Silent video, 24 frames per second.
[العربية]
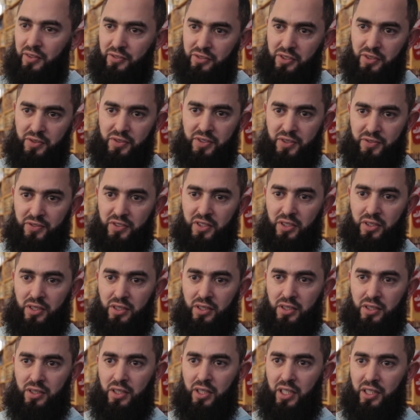في, في
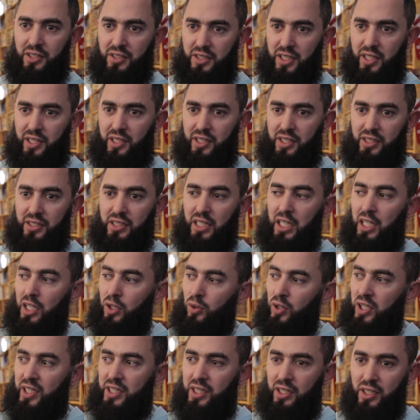الانترنت
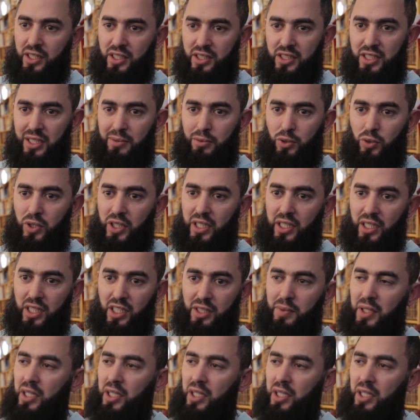ولكن الكتاب الورقي